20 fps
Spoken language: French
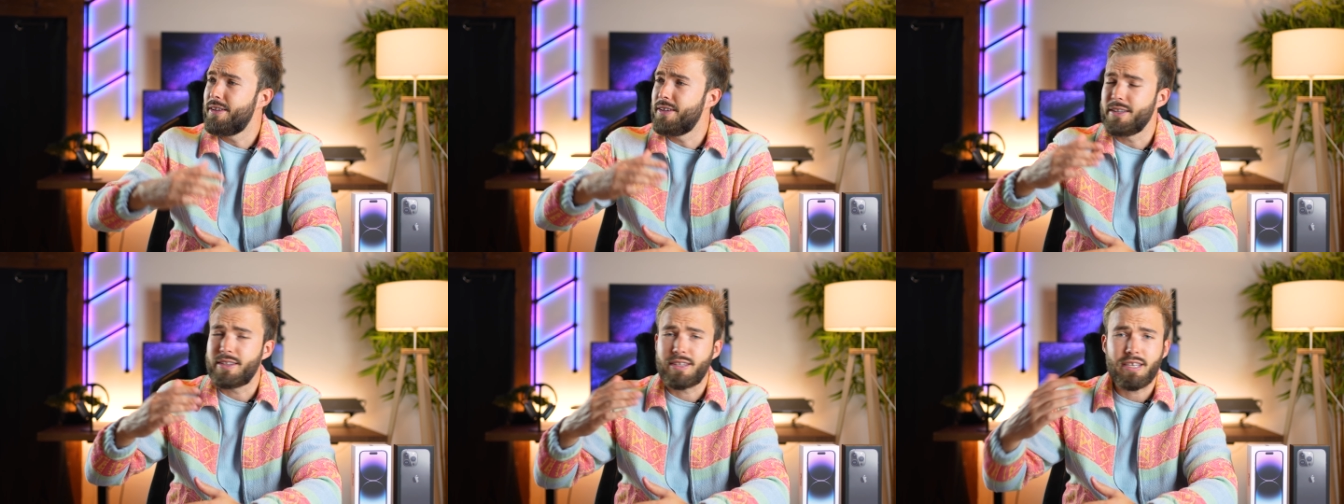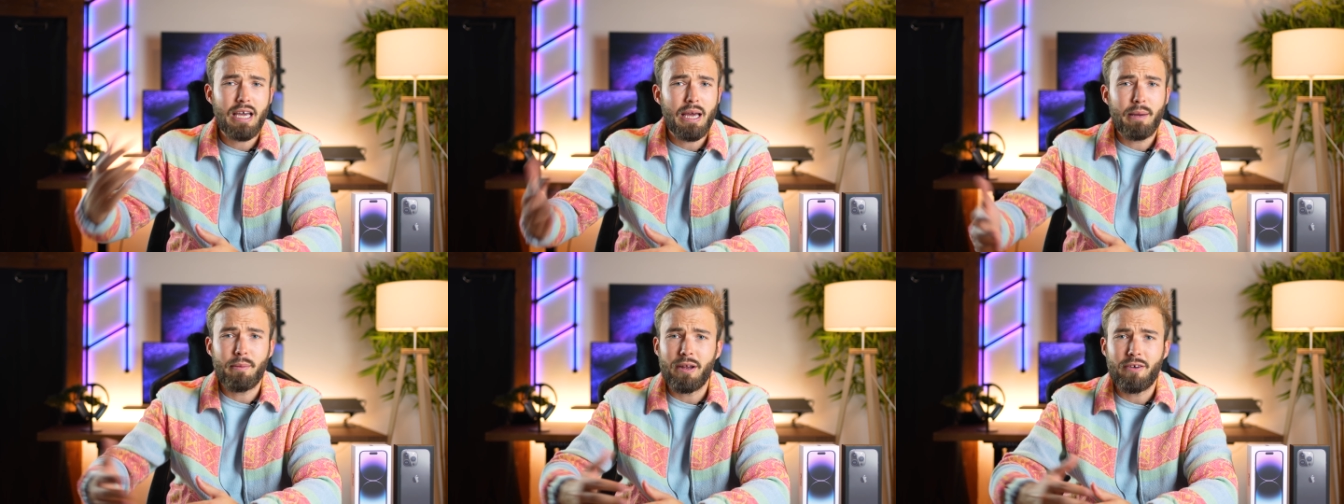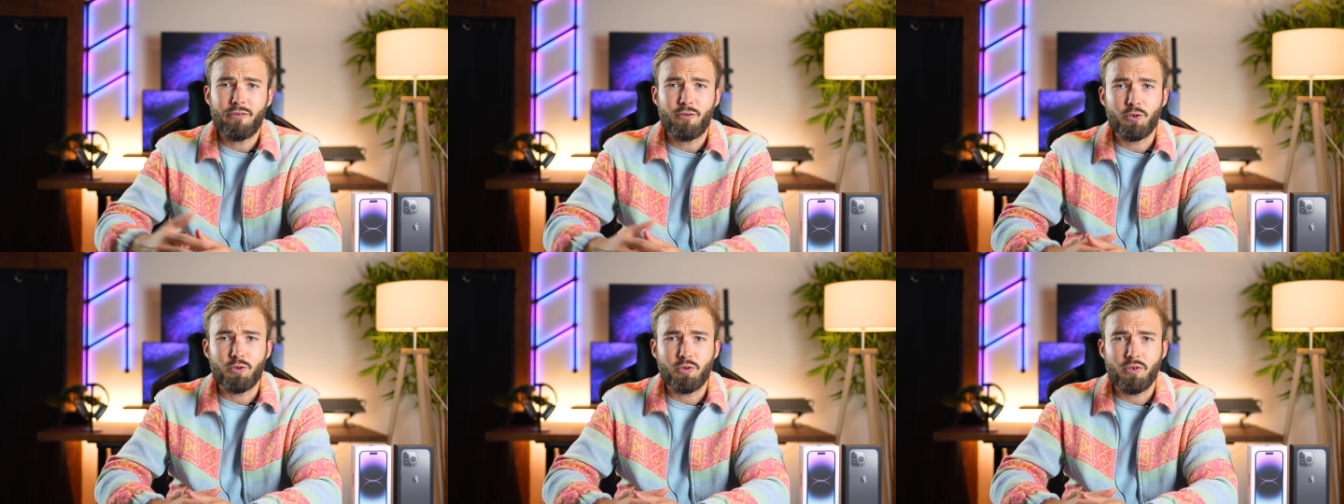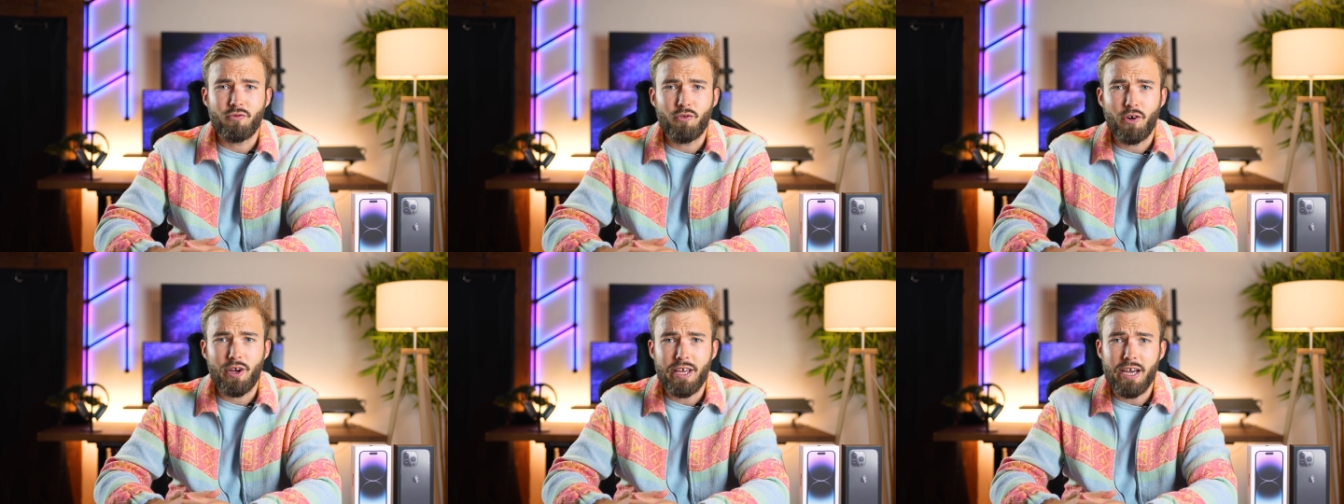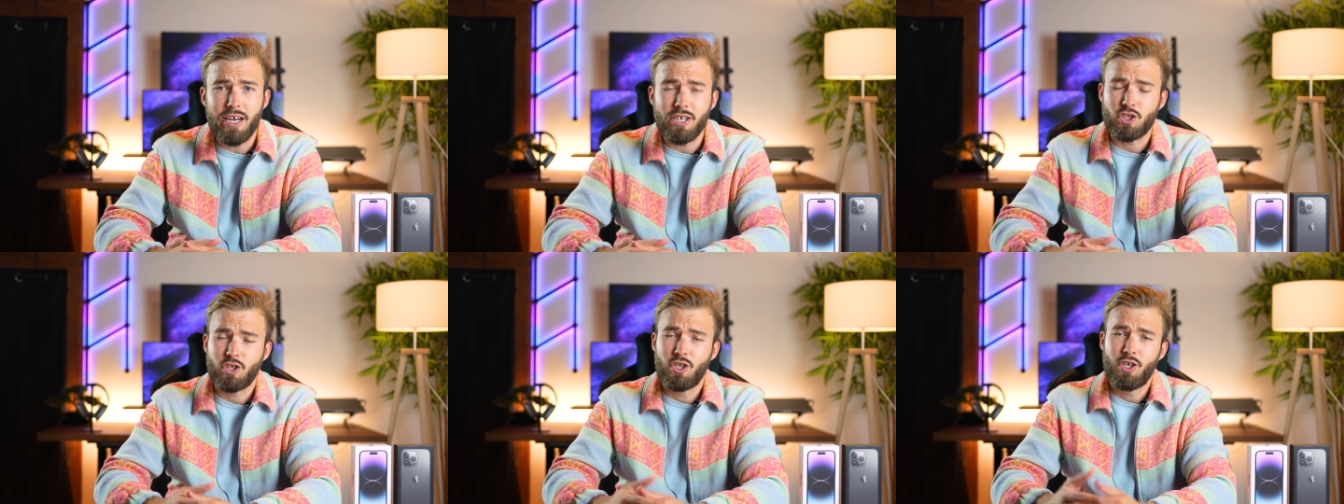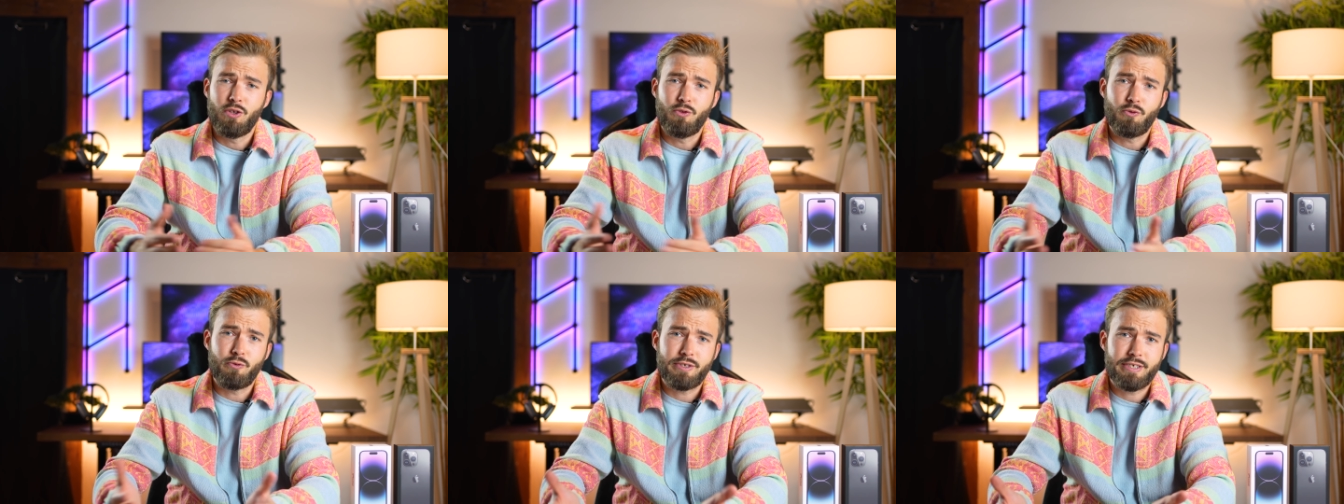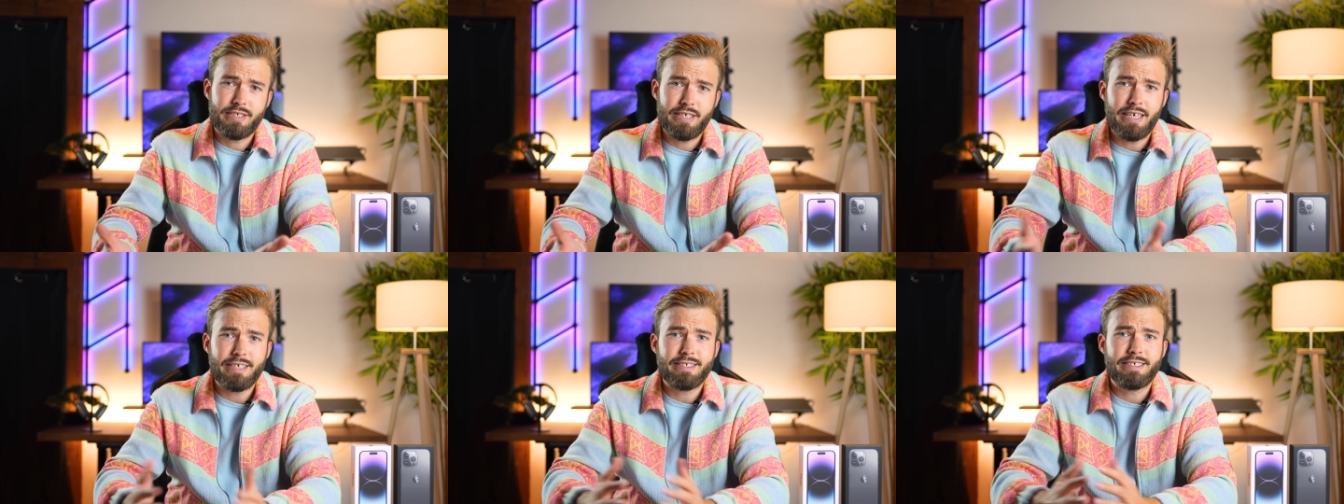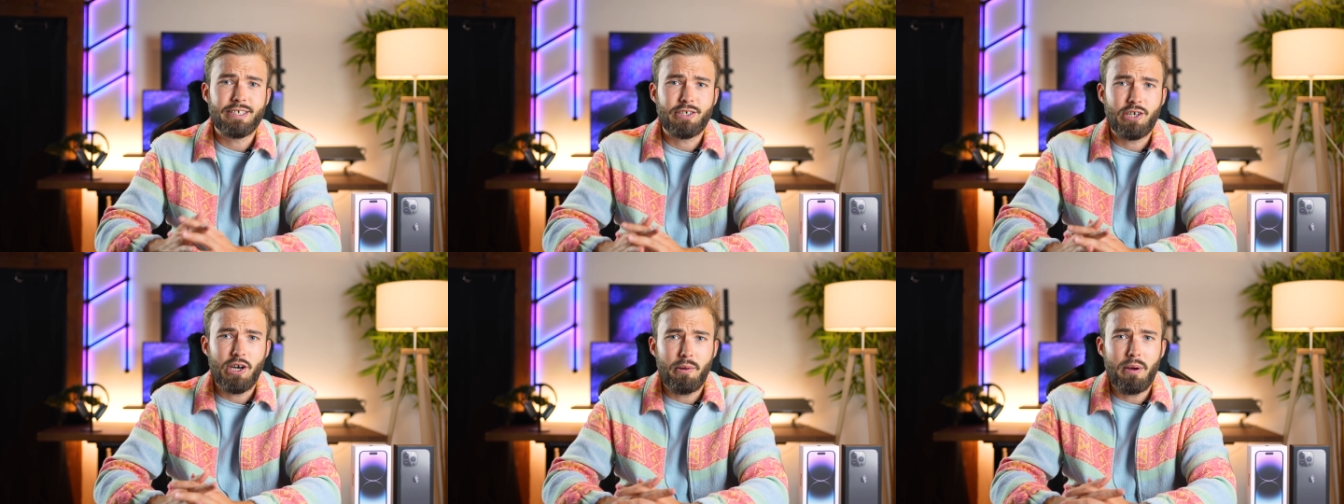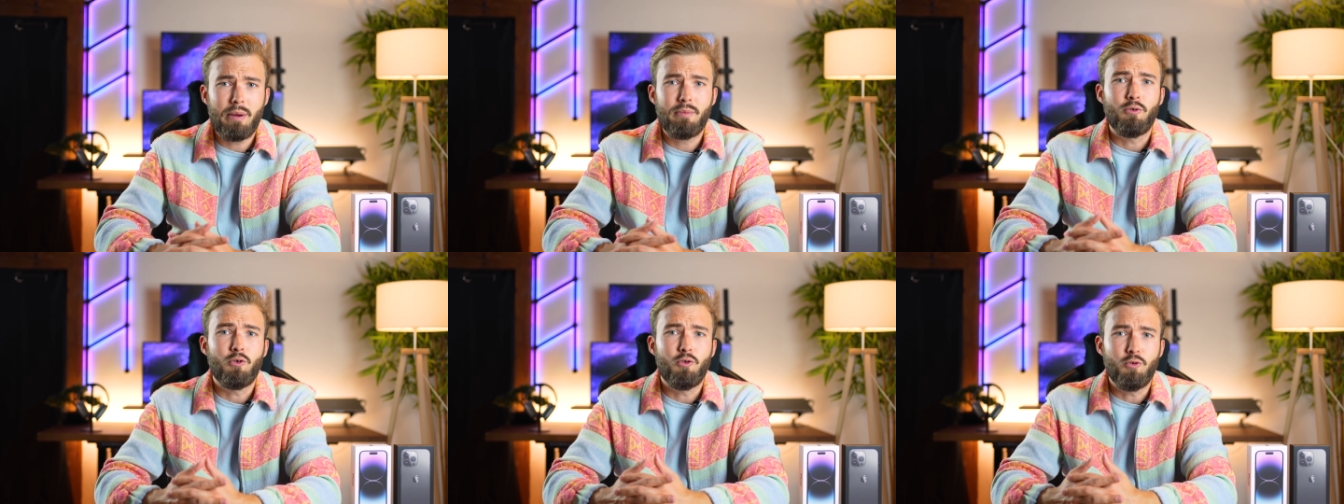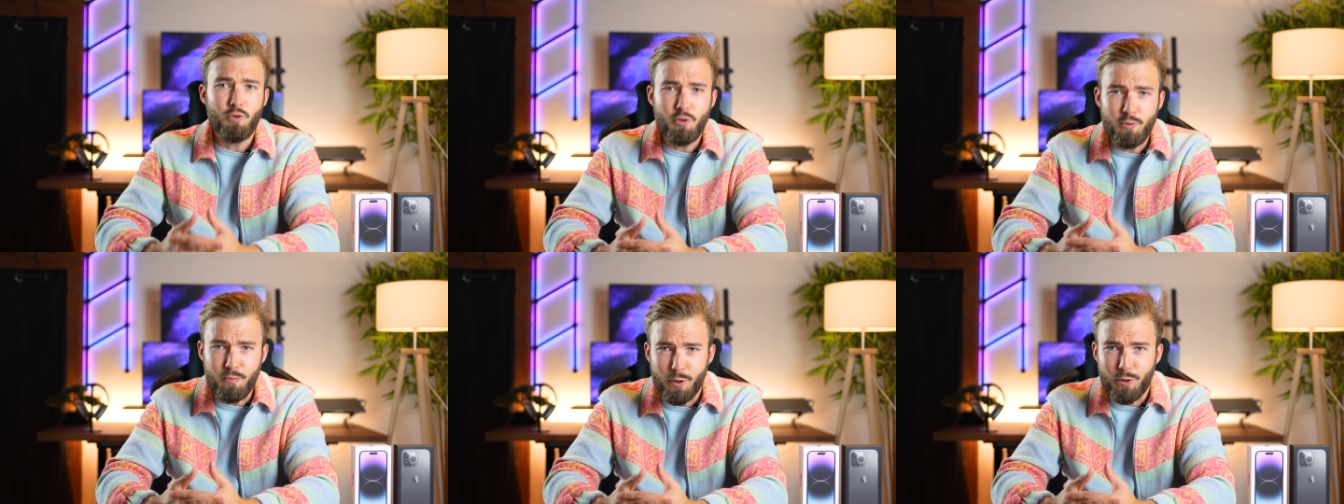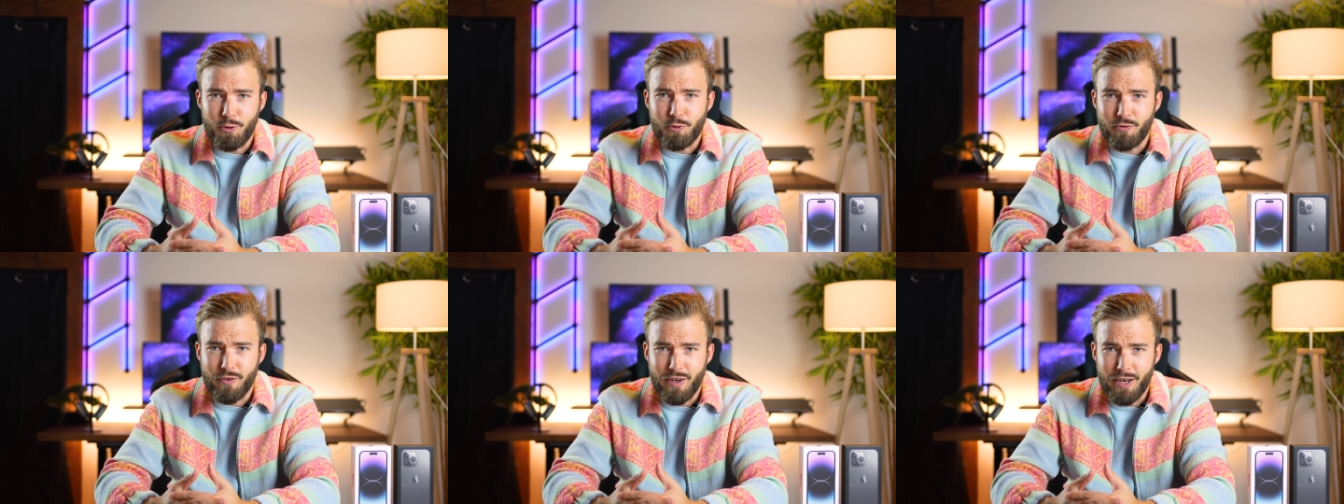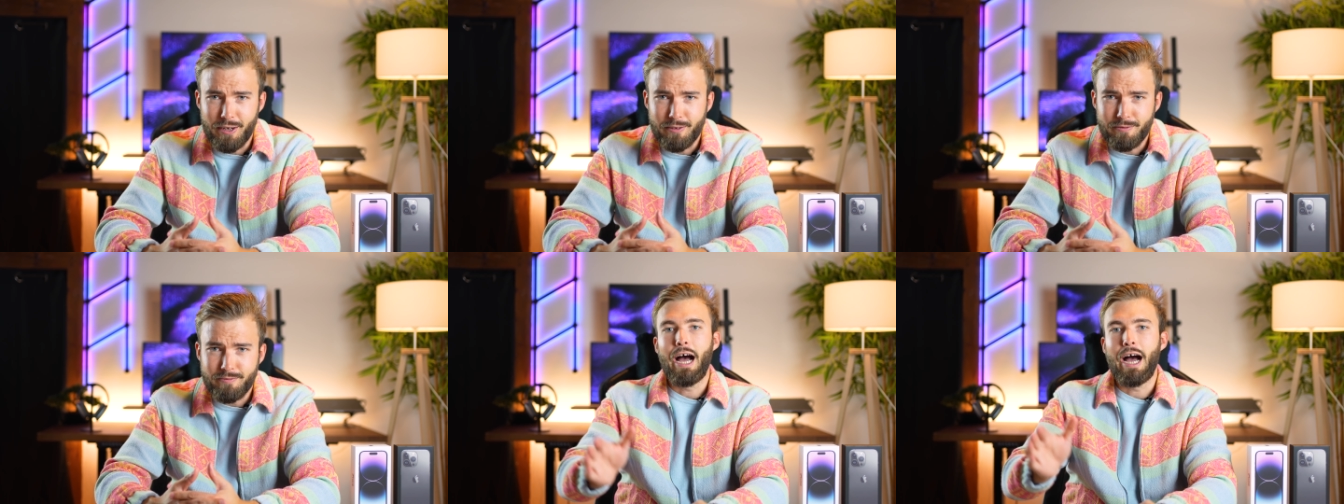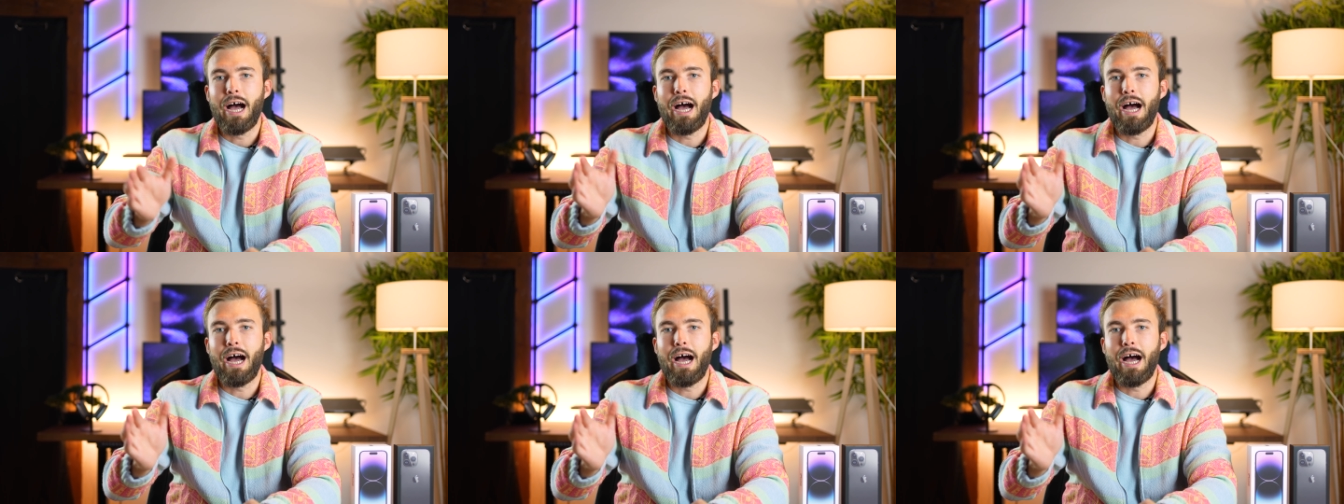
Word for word: des très belles photos de voyage, donc ça c'est quand même une bonne nouvelle.